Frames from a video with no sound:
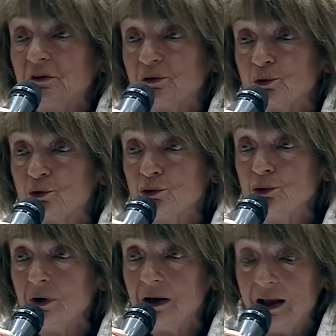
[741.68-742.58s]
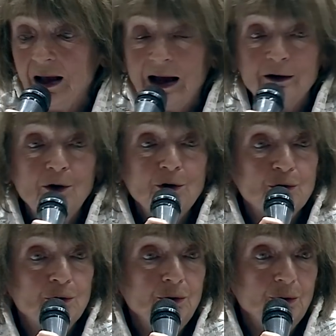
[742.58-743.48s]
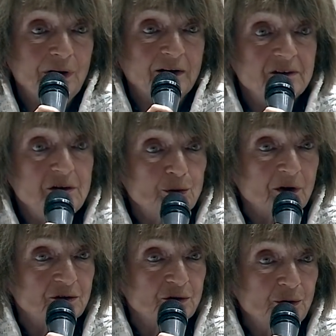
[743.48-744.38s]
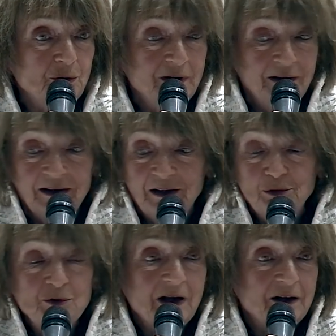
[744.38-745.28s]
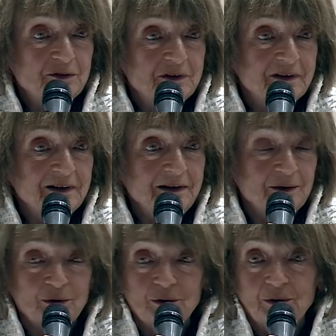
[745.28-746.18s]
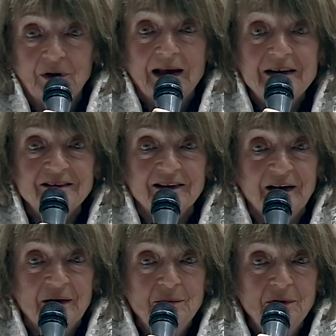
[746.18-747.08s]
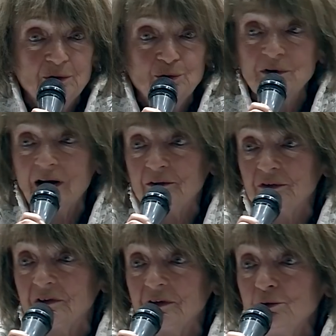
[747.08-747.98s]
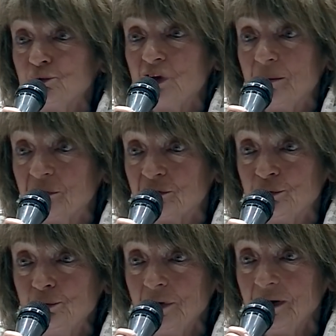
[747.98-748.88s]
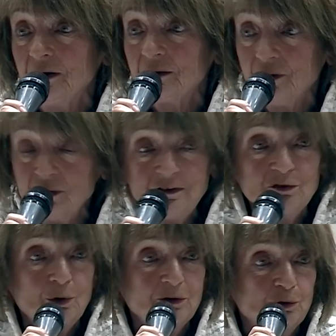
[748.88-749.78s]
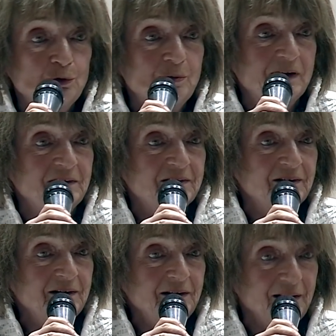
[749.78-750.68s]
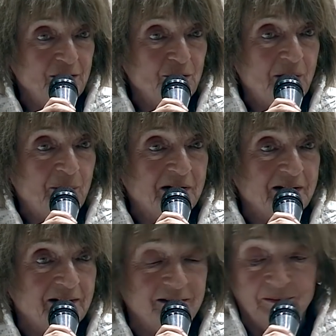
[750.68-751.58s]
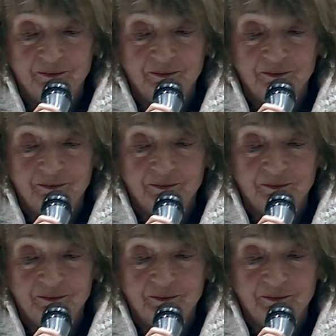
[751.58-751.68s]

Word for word: son cours, alors que la situation est d'une gravité euh, extrême, d'une gravité du jamais vu dans l'histoire de l'humanité et de la planète.